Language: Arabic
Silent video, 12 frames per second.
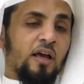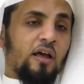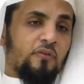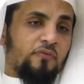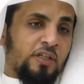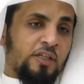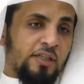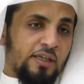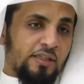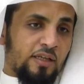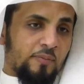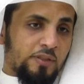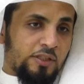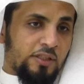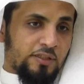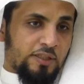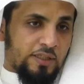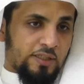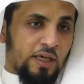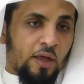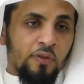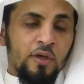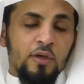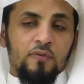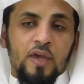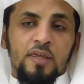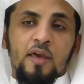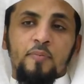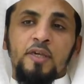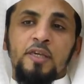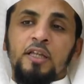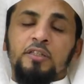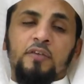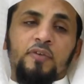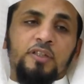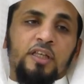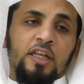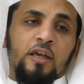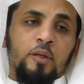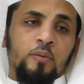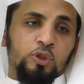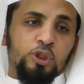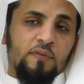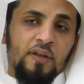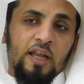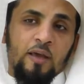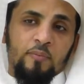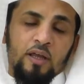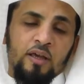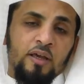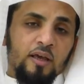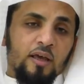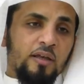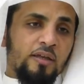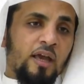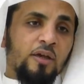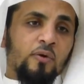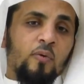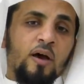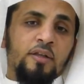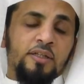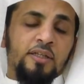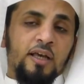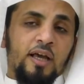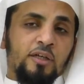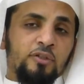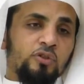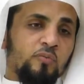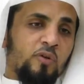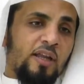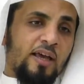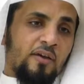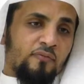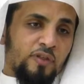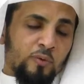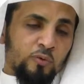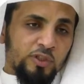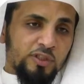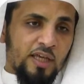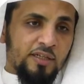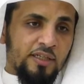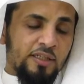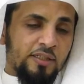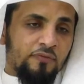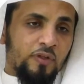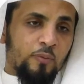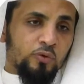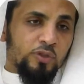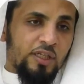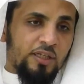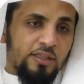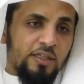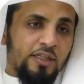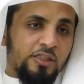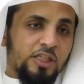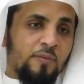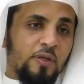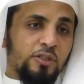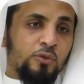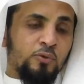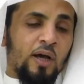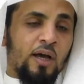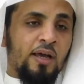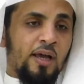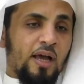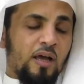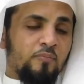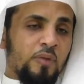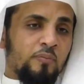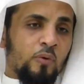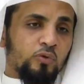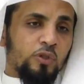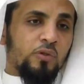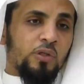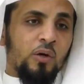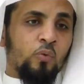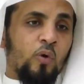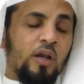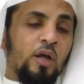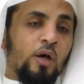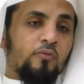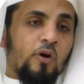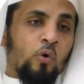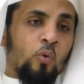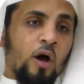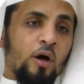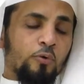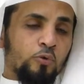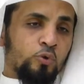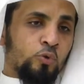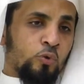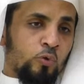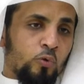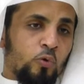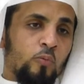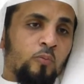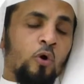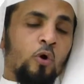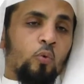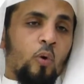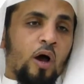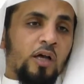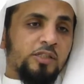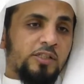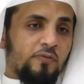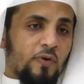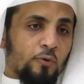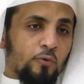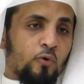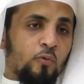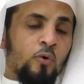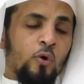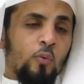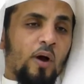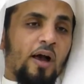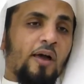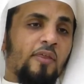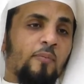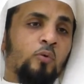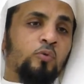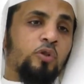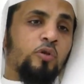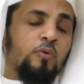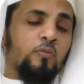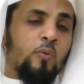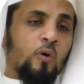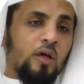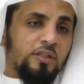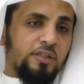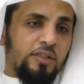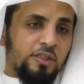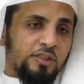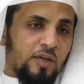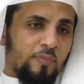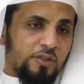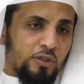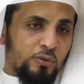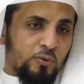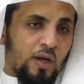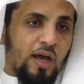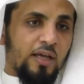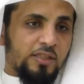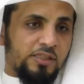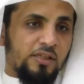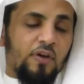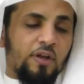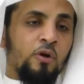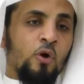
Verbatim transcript: قافلين إلى مدينة الرياض فإذا به يلتفت إليهم المشرف الحملة قال يا إخواني أنتم الآن في موطنان في موطنين لإجابة الدعاء أما الموطن الأول فهو رجوعكم وسفركم وهذا موطن من مواطن إجابة الدعاء السفر